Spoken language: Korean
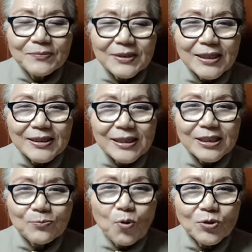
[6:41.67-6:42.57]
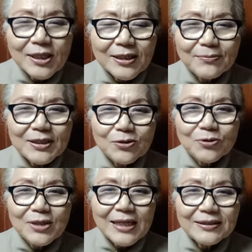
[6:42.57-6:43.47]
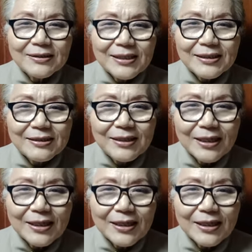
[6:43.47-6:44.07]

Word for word: 자기 자신을 포기하게 만들고 가스라이팅을